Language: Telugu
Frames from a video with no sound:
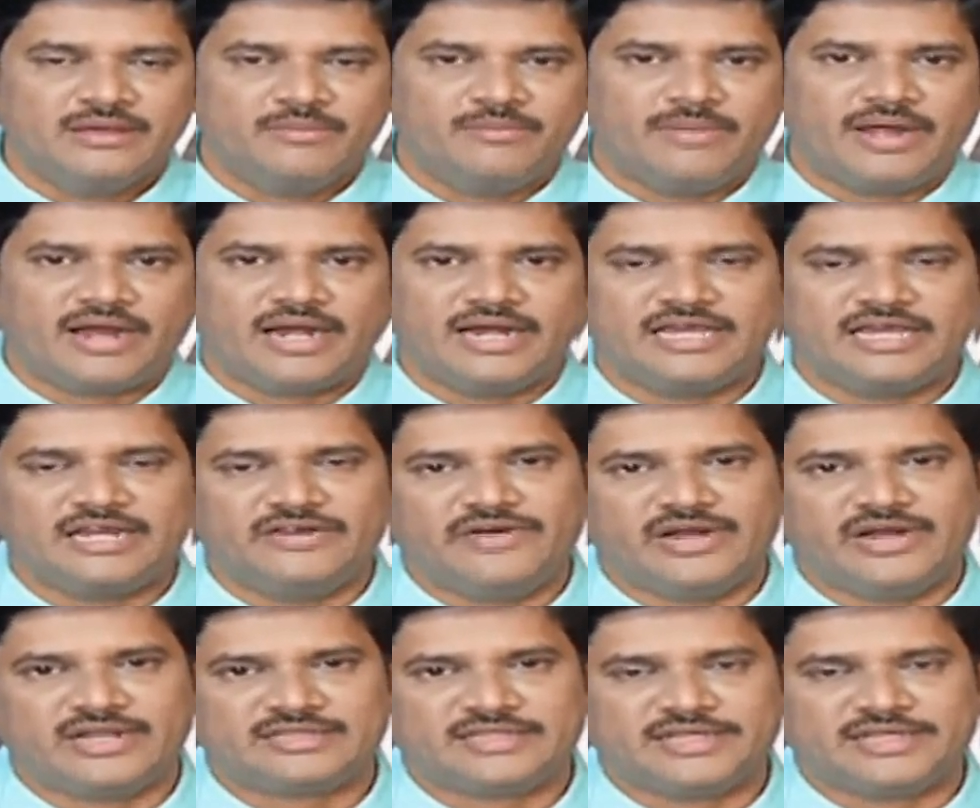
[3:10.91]
మంగళగిరి
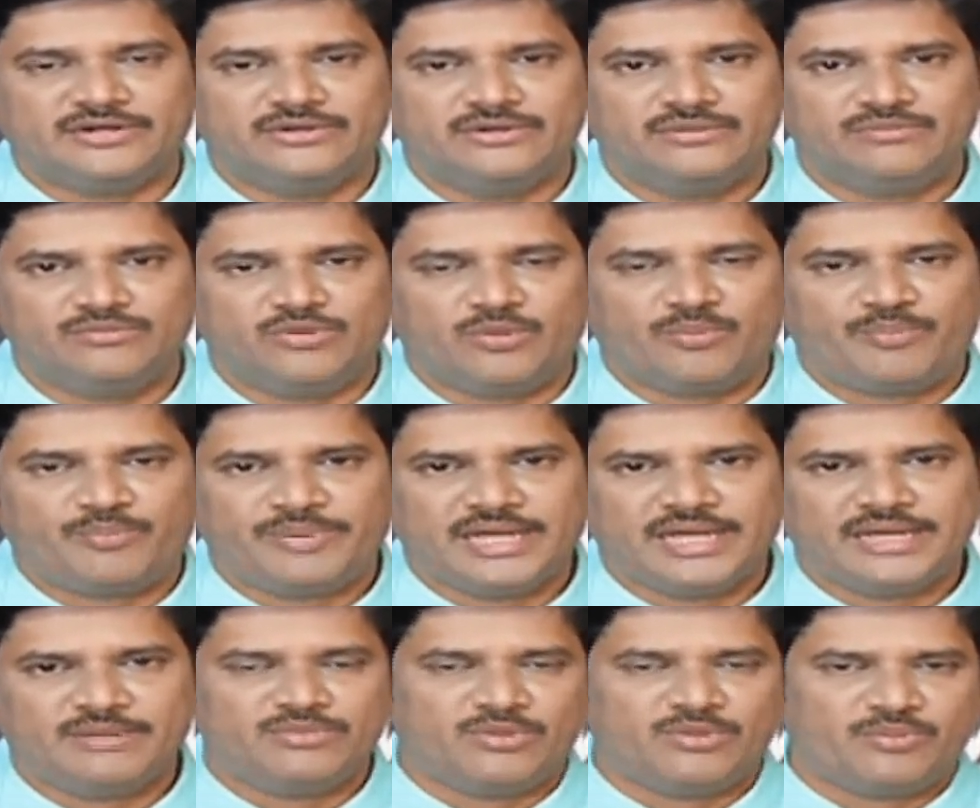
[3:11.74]
వెళ్తారు
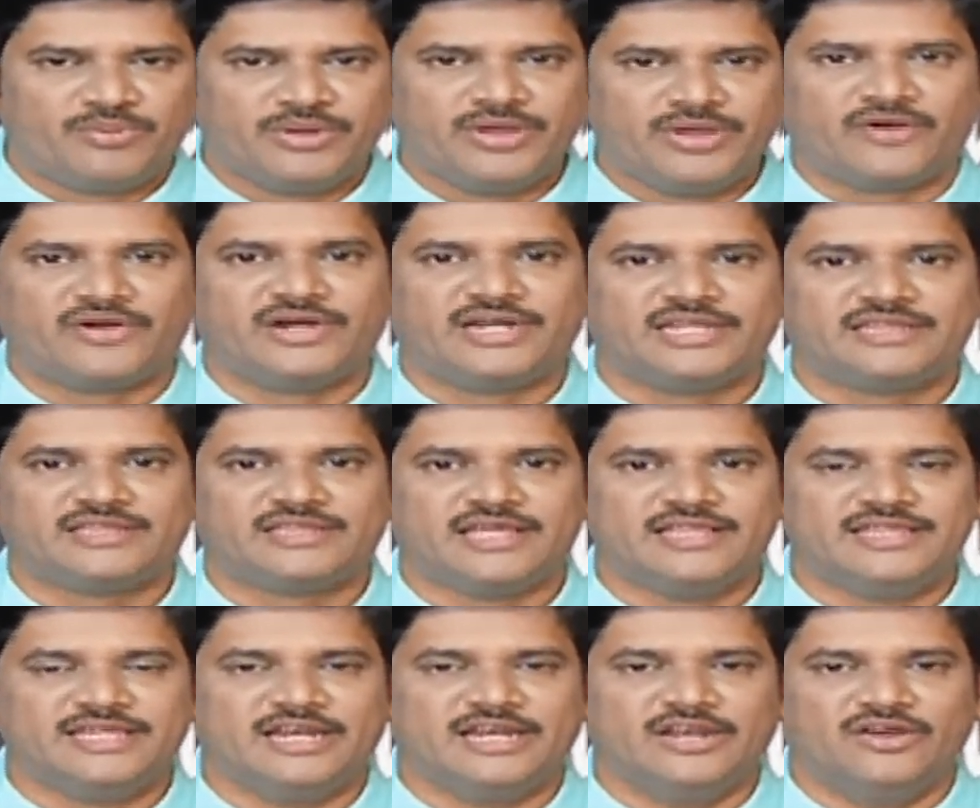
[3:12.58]
ముప్పై ముప్పై ఒకటి
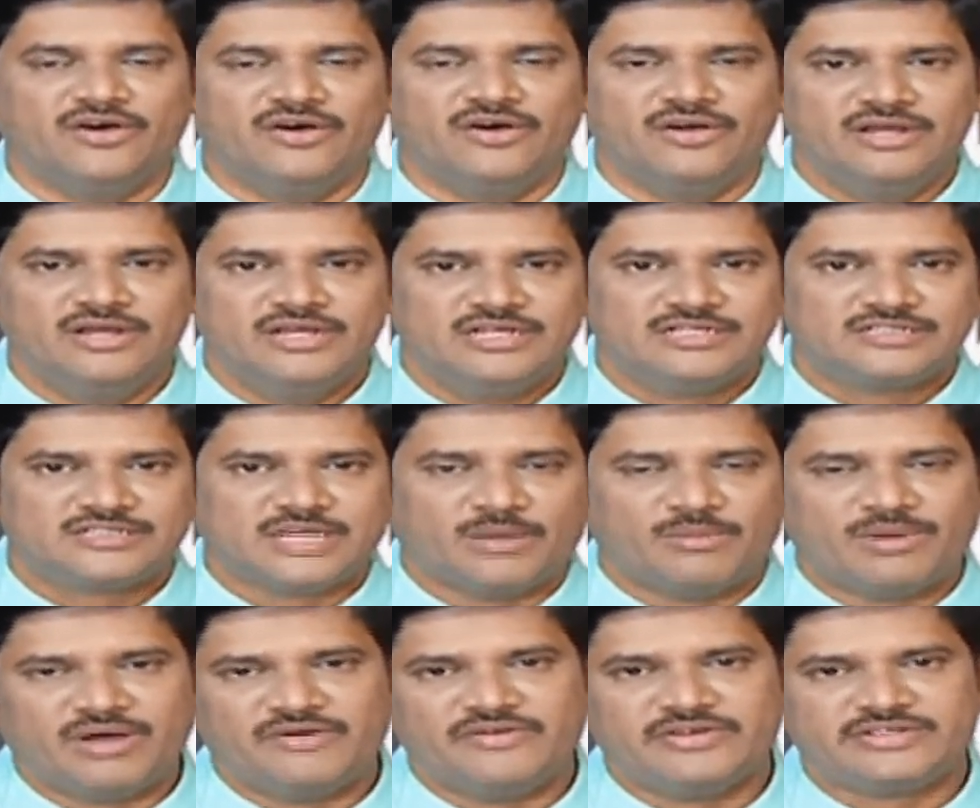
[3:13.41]
తేదీల్లో
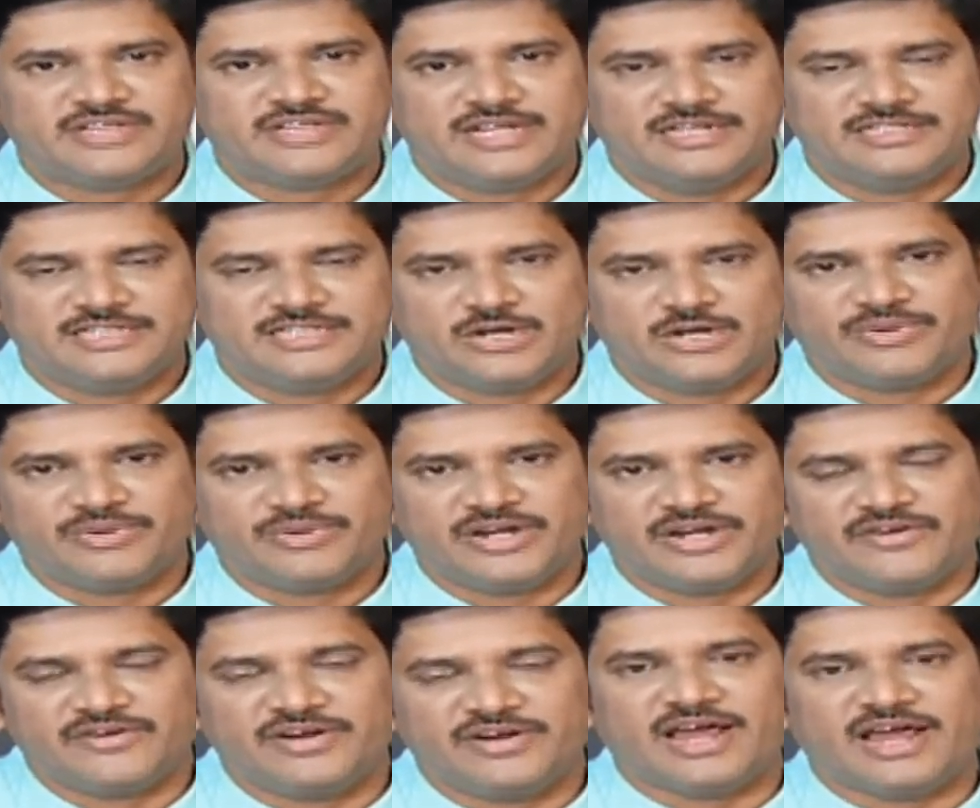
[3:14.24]
సమావేశాలు
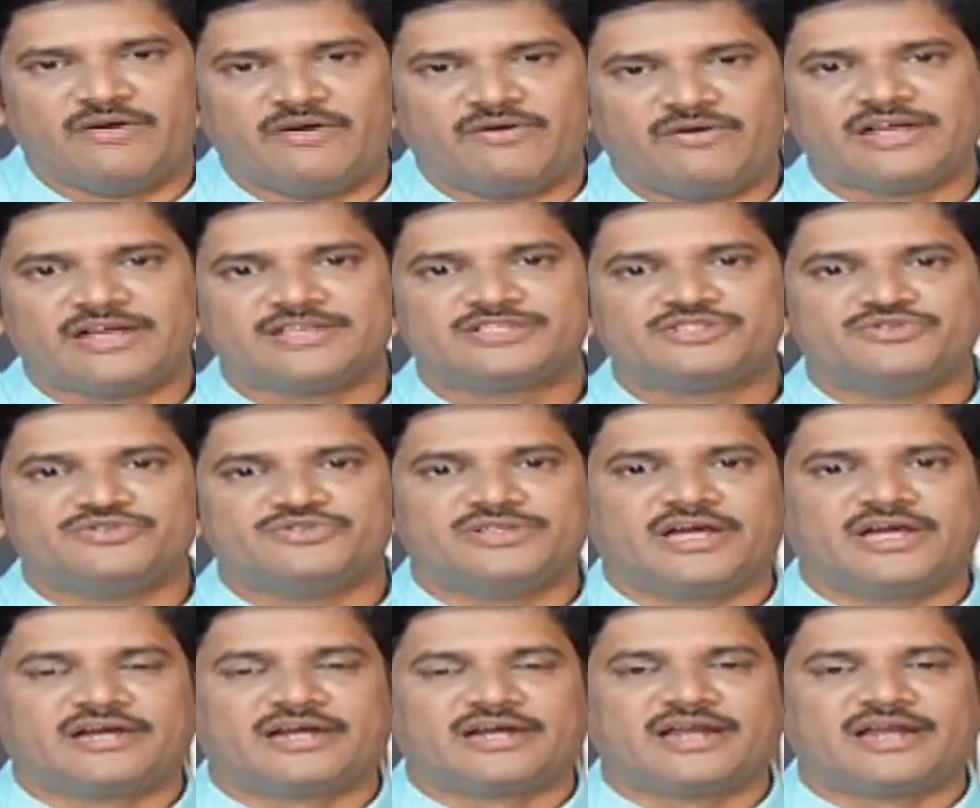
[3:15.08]
జరిపేటువంటి అవకాశం
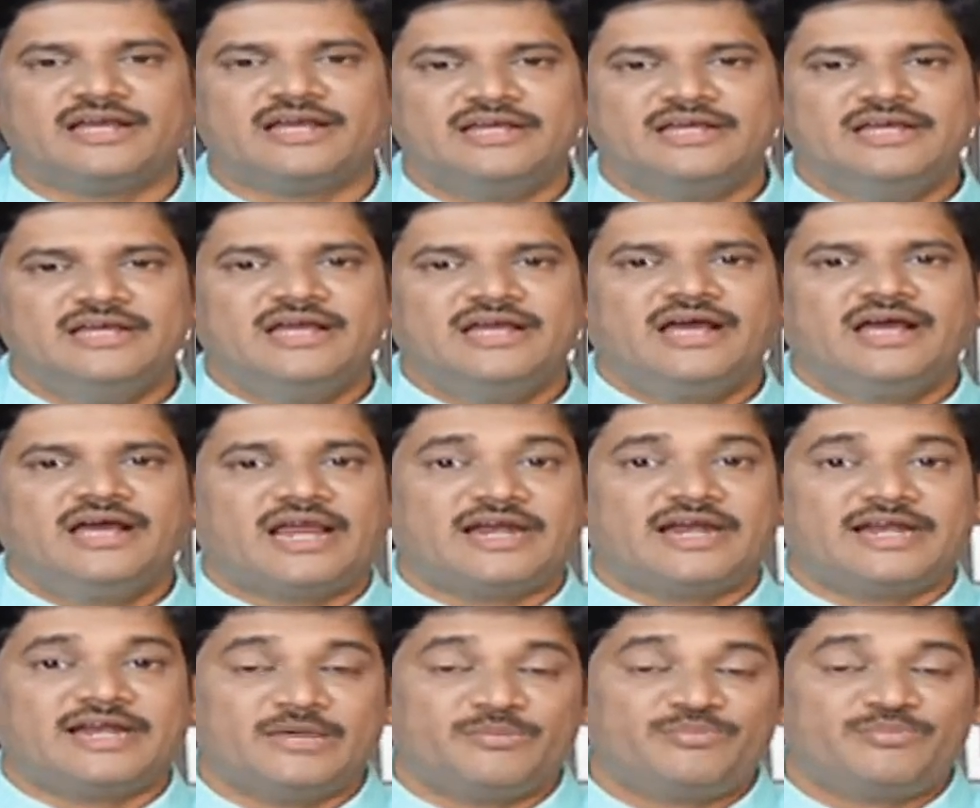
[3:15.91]
ఉంది అక్కడ
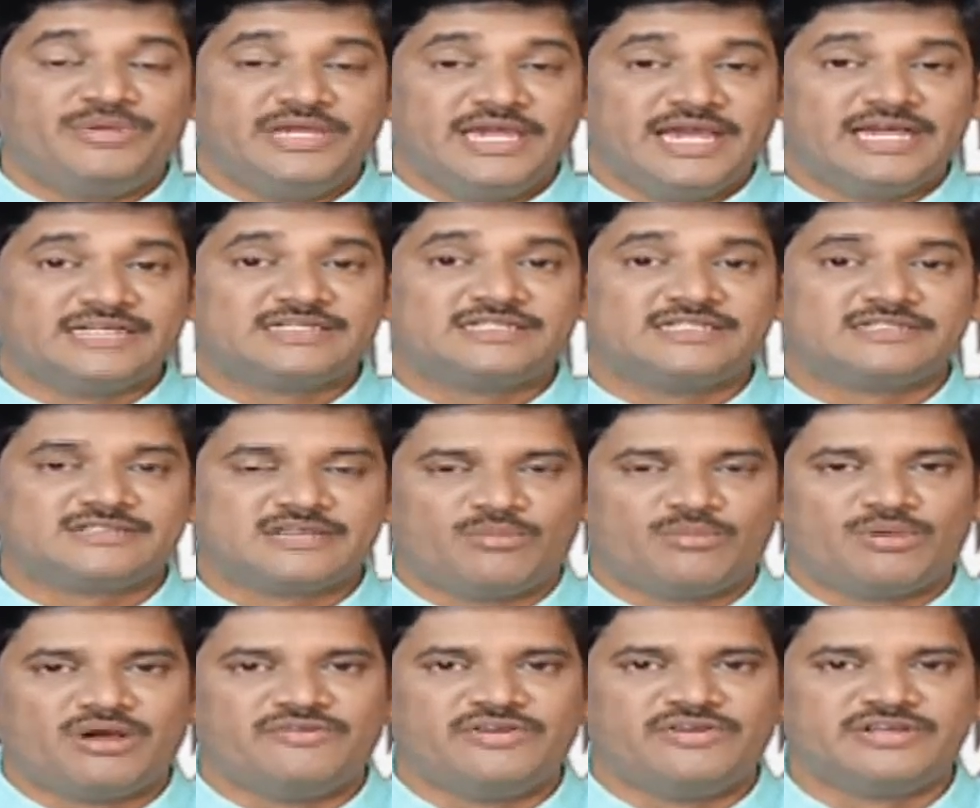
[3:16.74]
అలానే పిఎస్సి
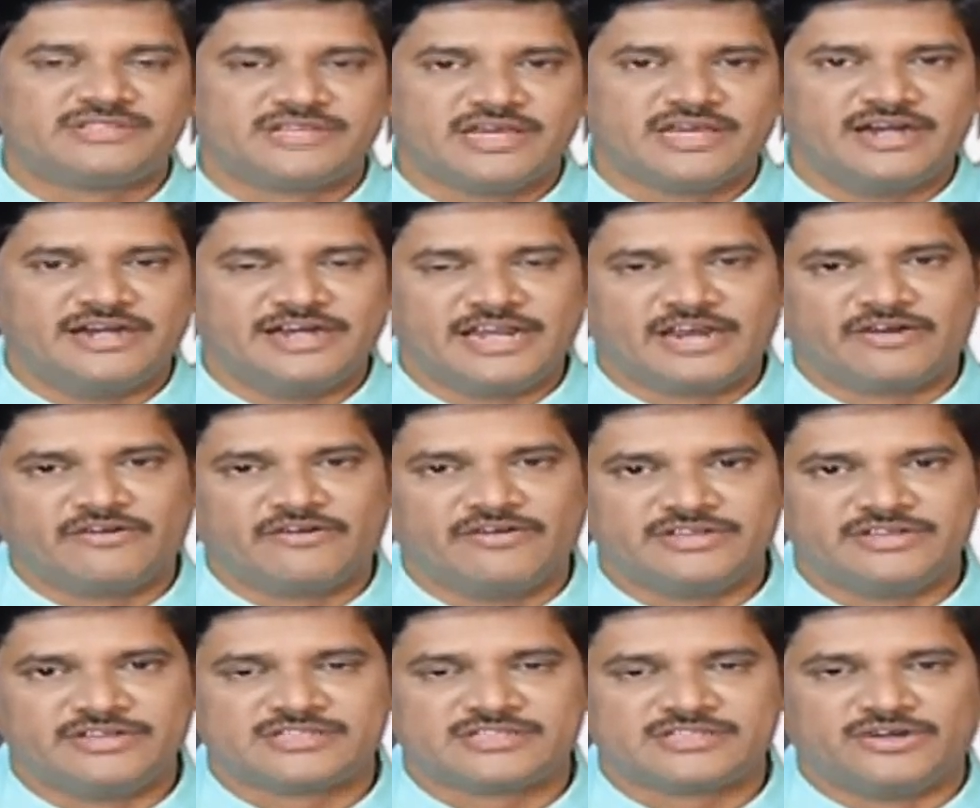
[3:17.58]
సమావేశాన్ని
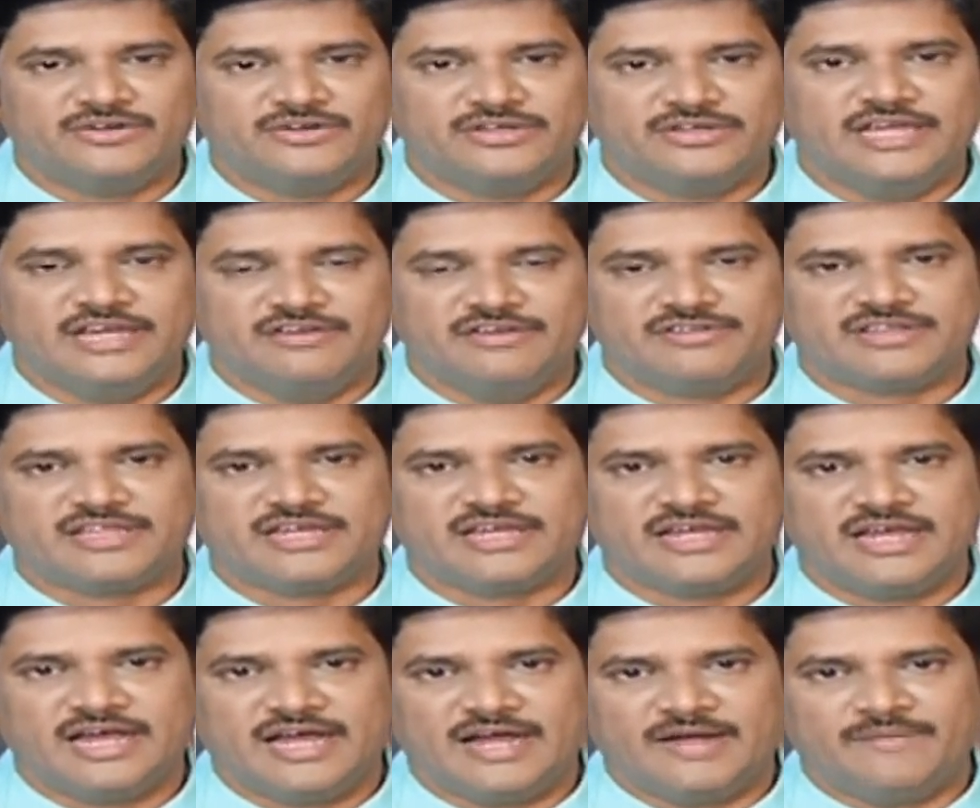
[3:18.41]
నిర్వహిస్తారు ఏ
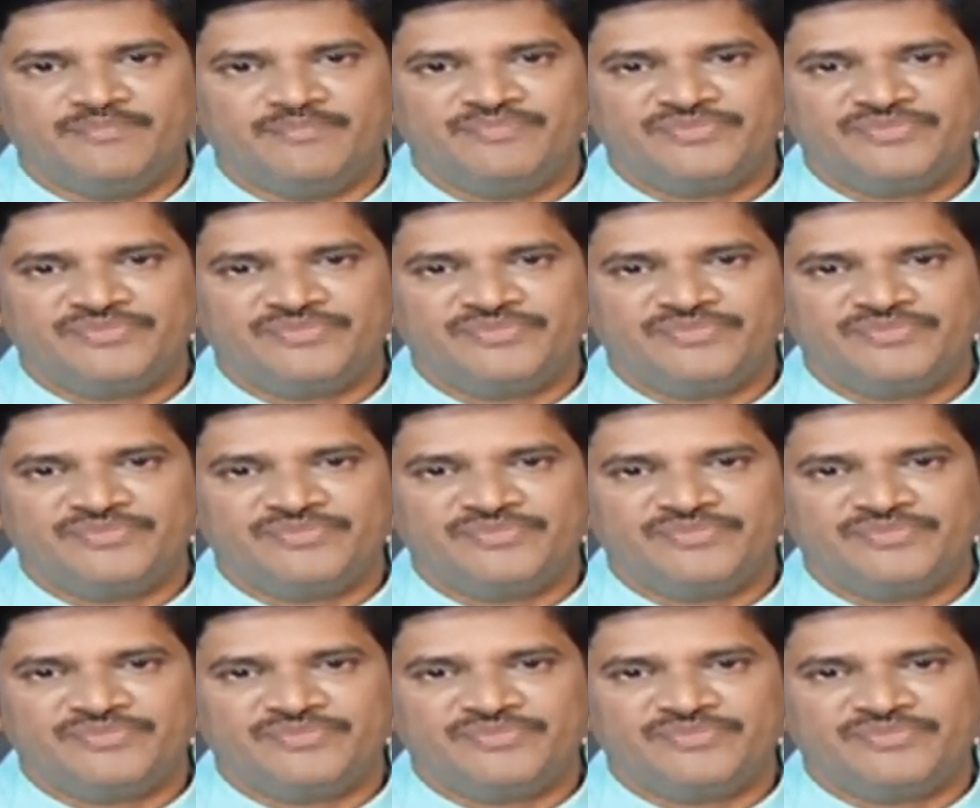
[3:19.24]
విధంగా